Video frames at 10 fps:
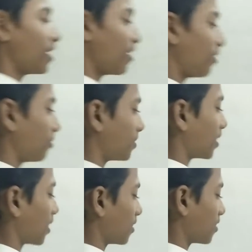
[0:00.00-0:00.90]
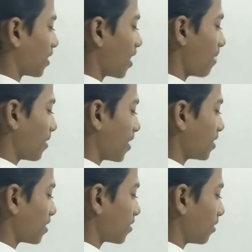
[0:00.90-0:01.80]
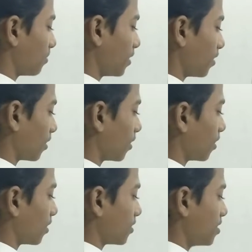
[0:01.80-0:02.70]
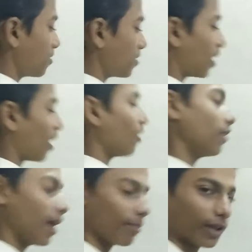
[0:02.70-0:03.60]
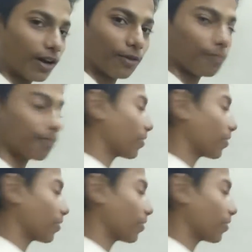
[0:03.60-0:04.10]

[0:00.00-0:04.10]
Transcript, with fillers: मेरा यूट्यूब चैनल जिसका नाम है एस एस एल बी सीखो सिखाओ लाइव बनाओ